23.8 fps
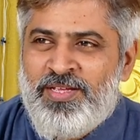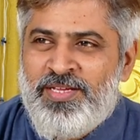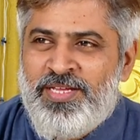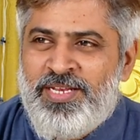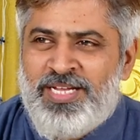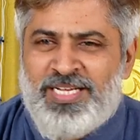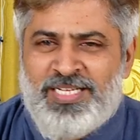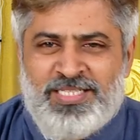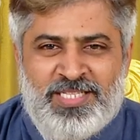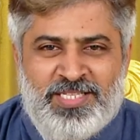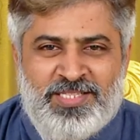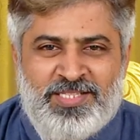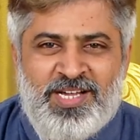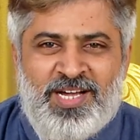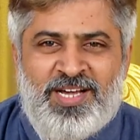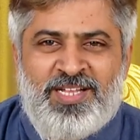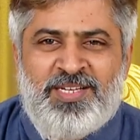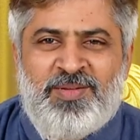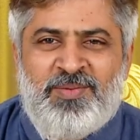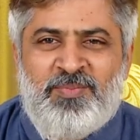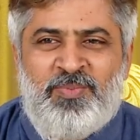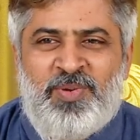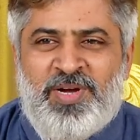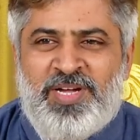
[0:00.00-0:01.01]
ஏன்னா இந்த
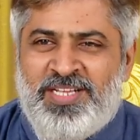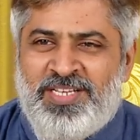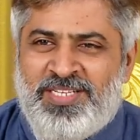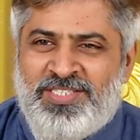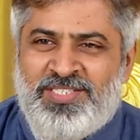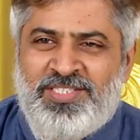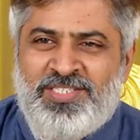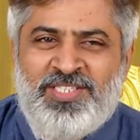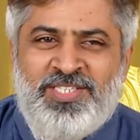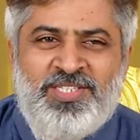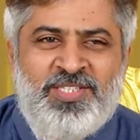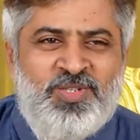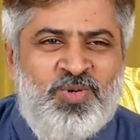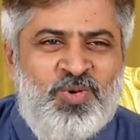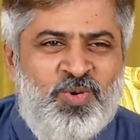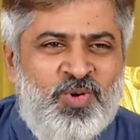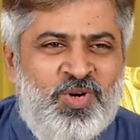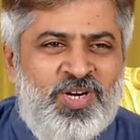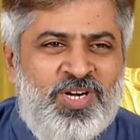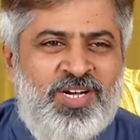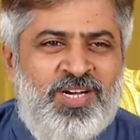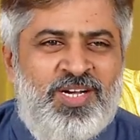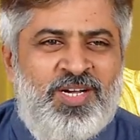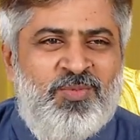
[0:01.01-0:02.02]
தியானம் பயிற்சி
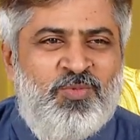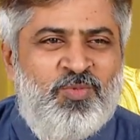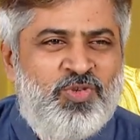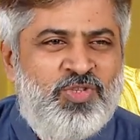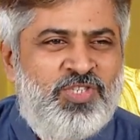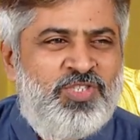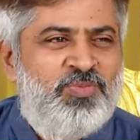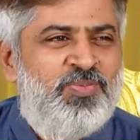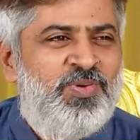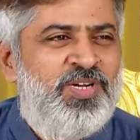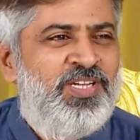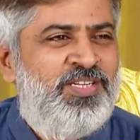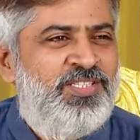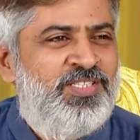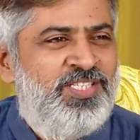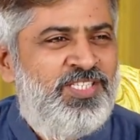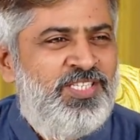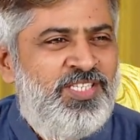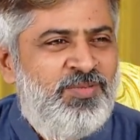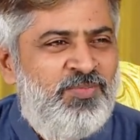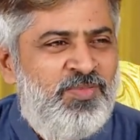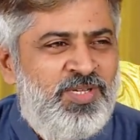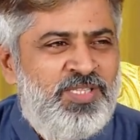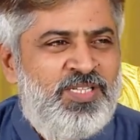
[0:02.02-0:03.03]
யோகா மூச்சு
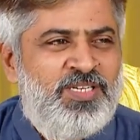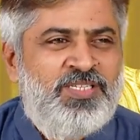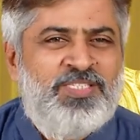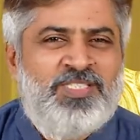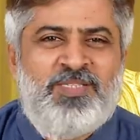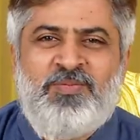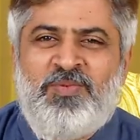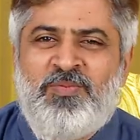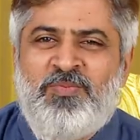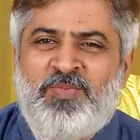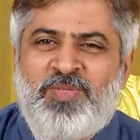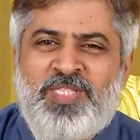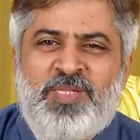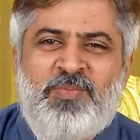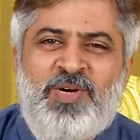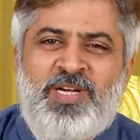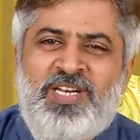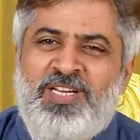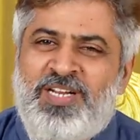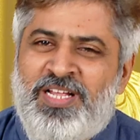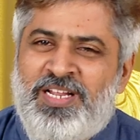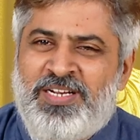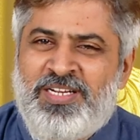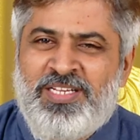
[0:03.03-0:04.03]
பயிற்சி மந்திர ஜபம் இந்த
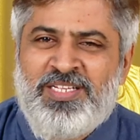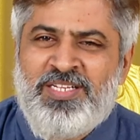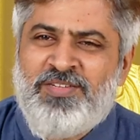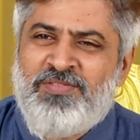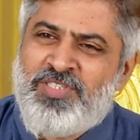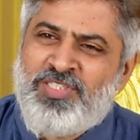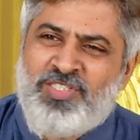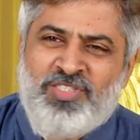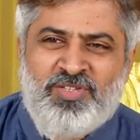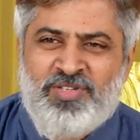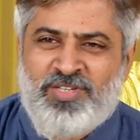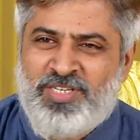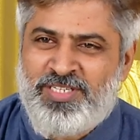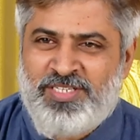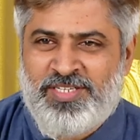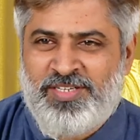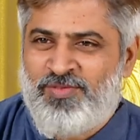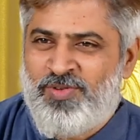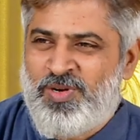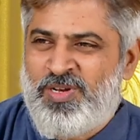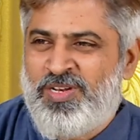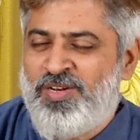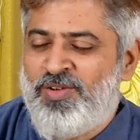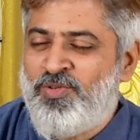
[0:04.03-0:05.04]
மாதிரி நிறைய விஷயம்
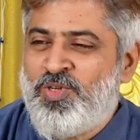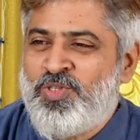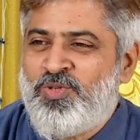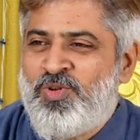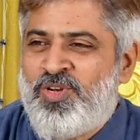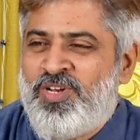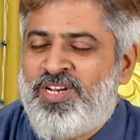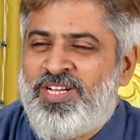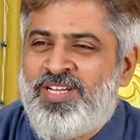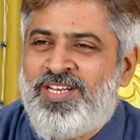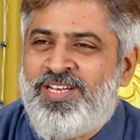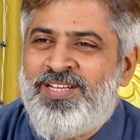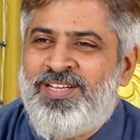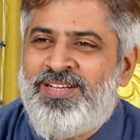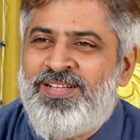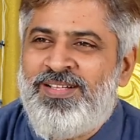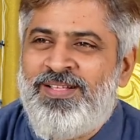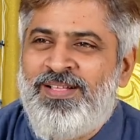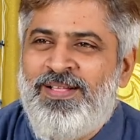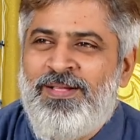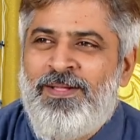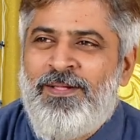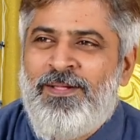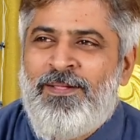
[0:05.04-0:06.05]
இருக்குது இவ்வளோ சொல்கிறாங்க இல்லையா
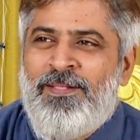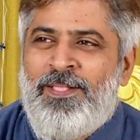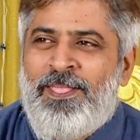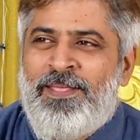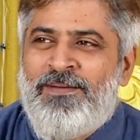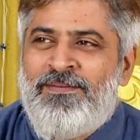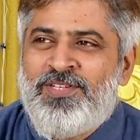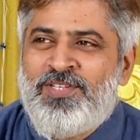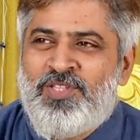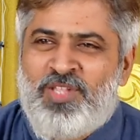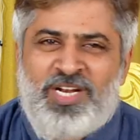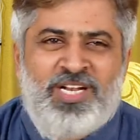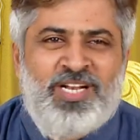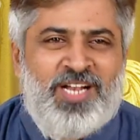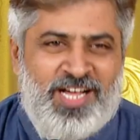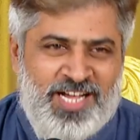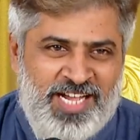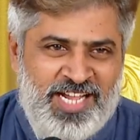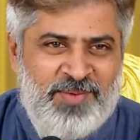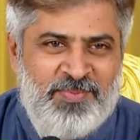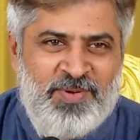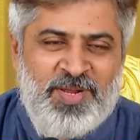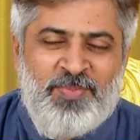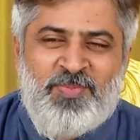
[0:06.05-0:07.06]
ஸோ இதெல்லாம்
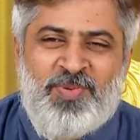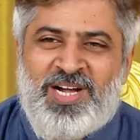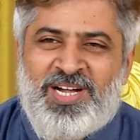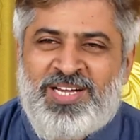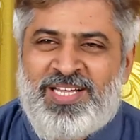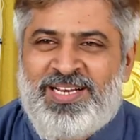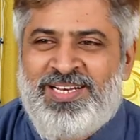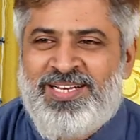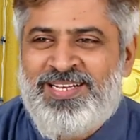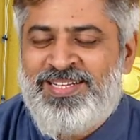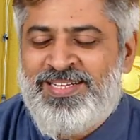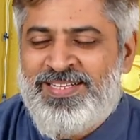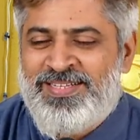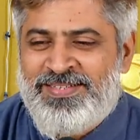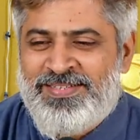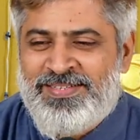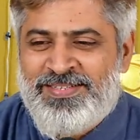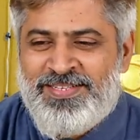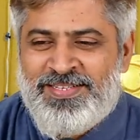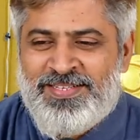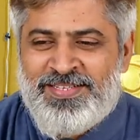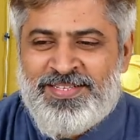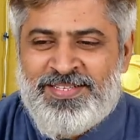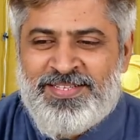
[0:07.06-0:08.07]
நான் எப்படி பார்க்குறேன்னா
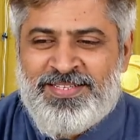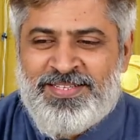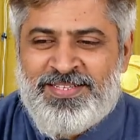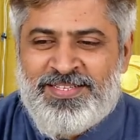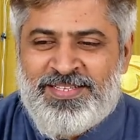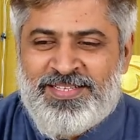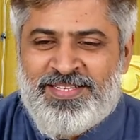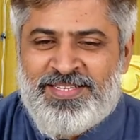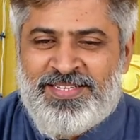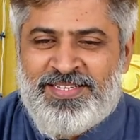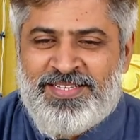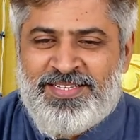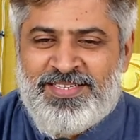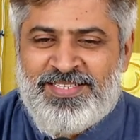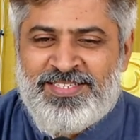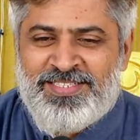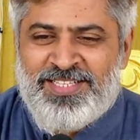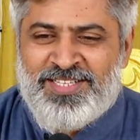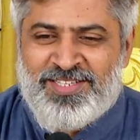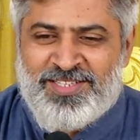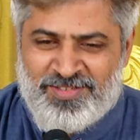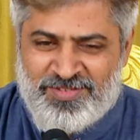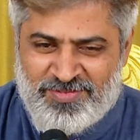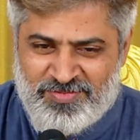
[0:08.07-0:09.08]

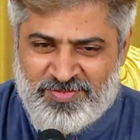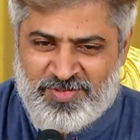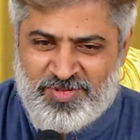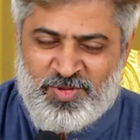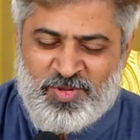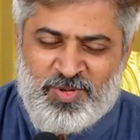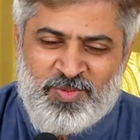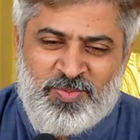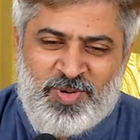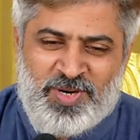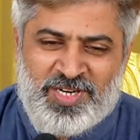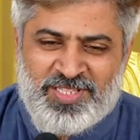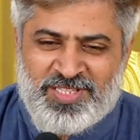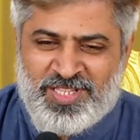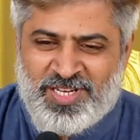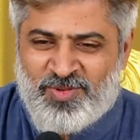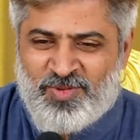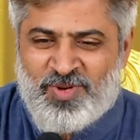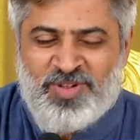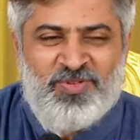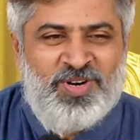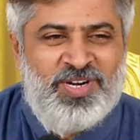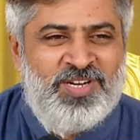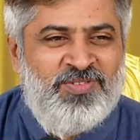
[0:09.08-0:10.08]
இந்த ஒரு
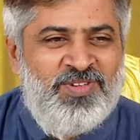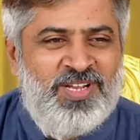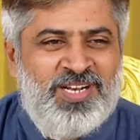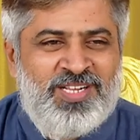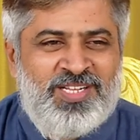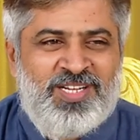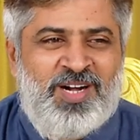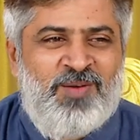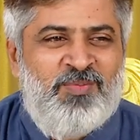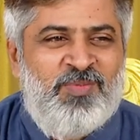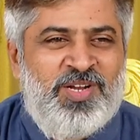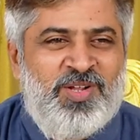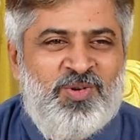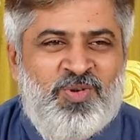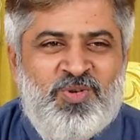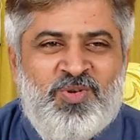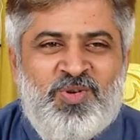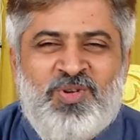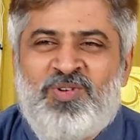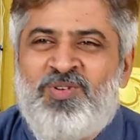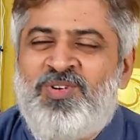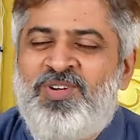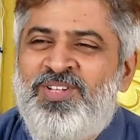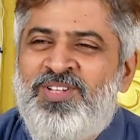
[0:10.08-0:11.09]
படத்தில் கூட வடிவேல் காமெடி
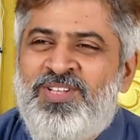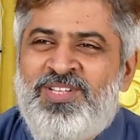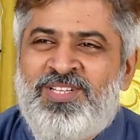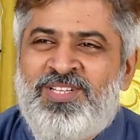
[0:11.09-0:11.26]
ஒன்று வரும்